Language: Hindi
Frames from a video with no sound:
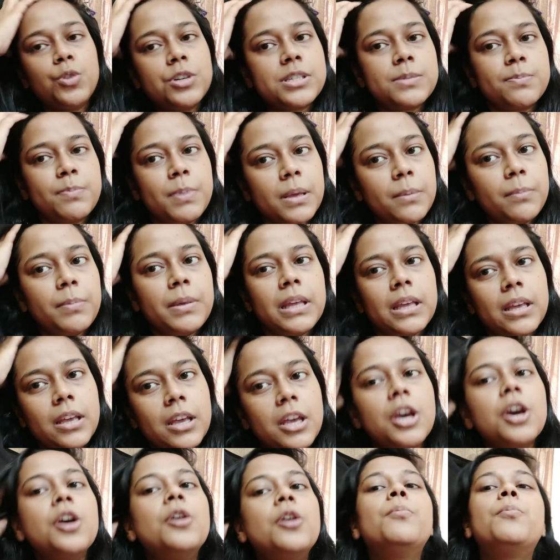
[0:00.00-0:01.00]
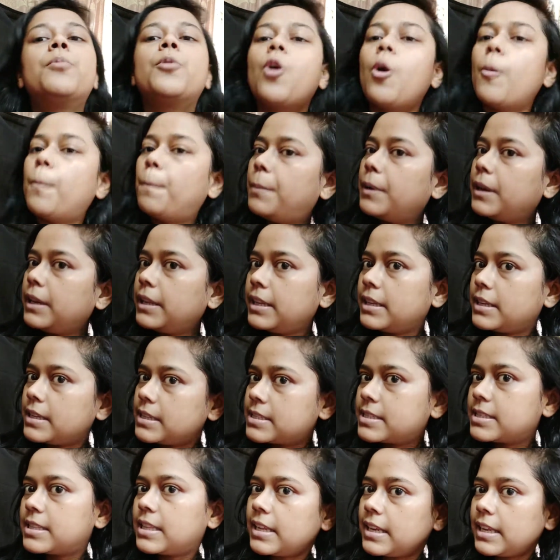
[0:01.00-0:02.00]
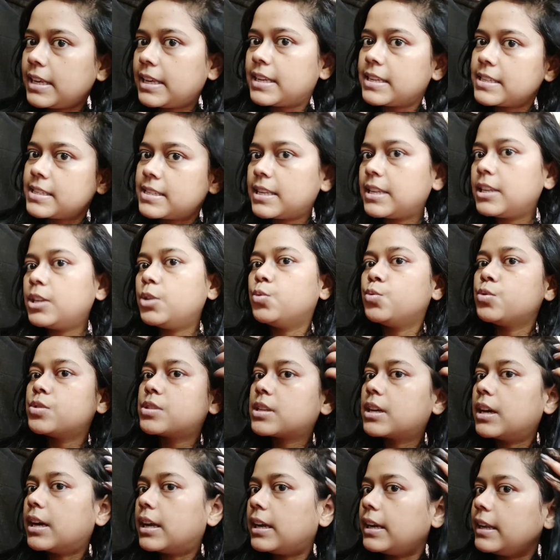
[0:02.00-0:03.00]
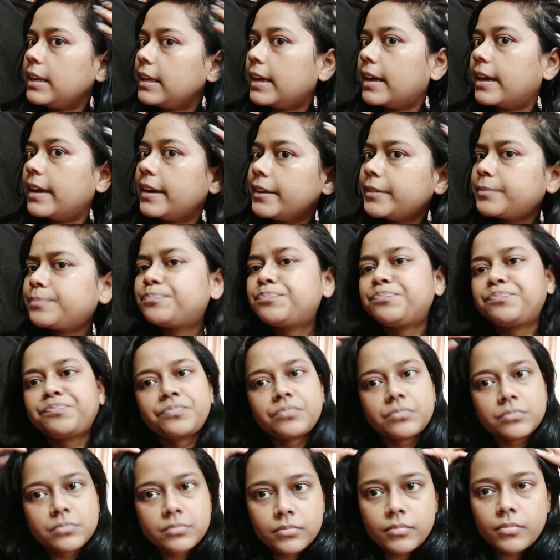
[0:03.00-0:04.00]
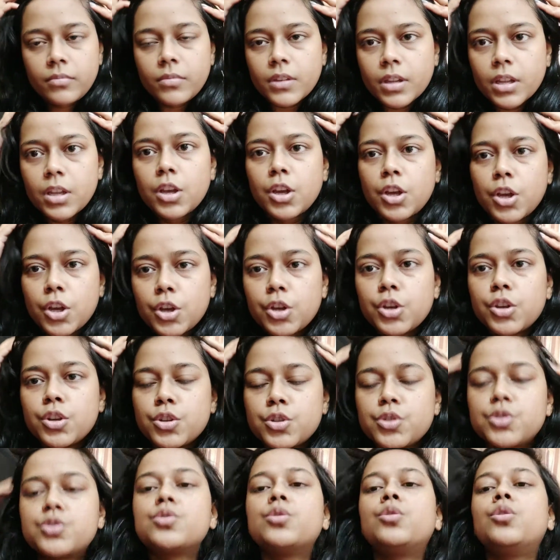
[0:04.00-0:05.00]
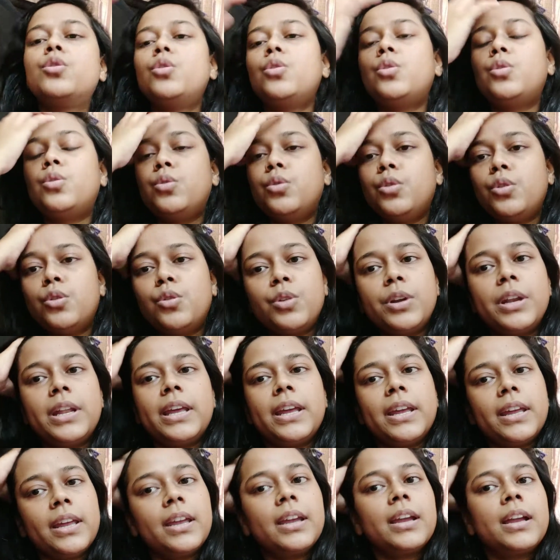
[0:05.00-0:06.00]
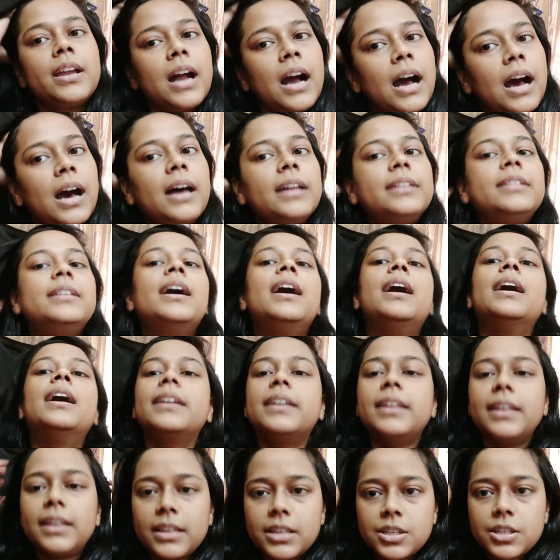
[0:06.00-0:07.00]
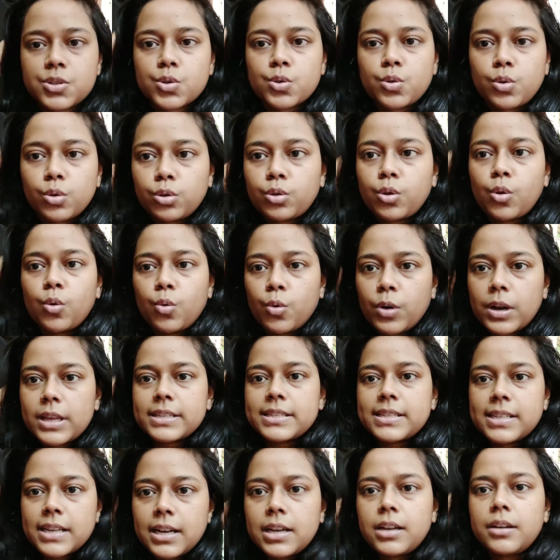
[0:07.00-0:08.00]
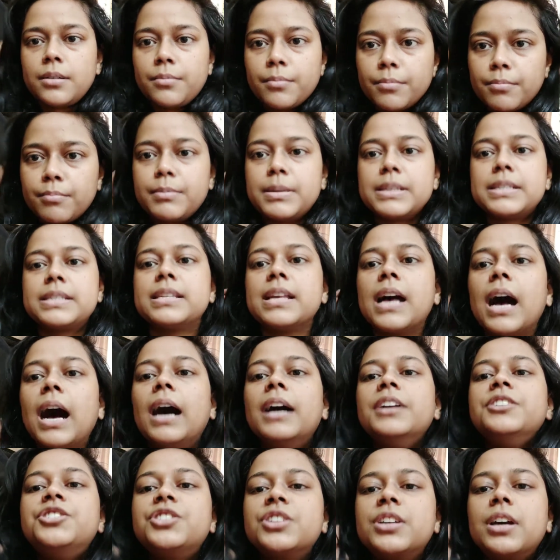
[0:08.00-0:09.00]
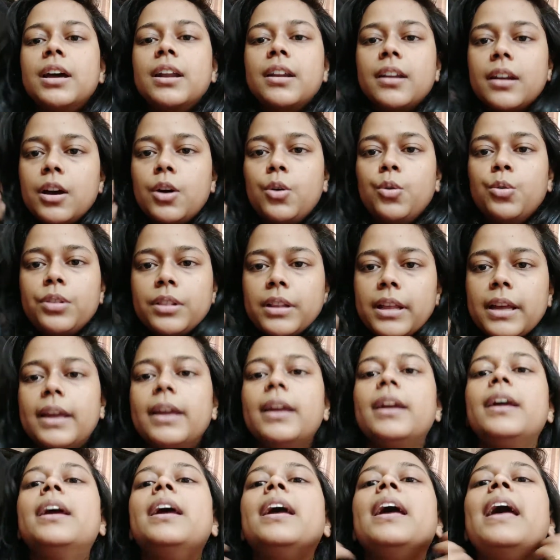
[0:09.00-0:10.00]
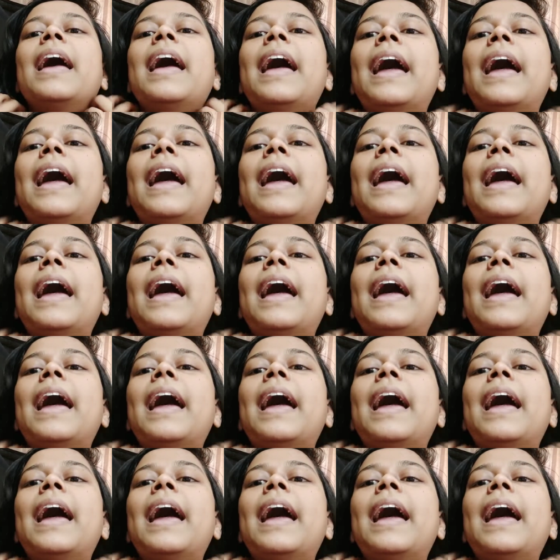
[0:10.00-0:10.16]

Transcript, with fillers: रूट्स पे भी प्रॉपरली इस तरीके से यूज कर लिया है सो so, उन्होंने कहा था कि इसको थोड़ा सा मसाज करना होता है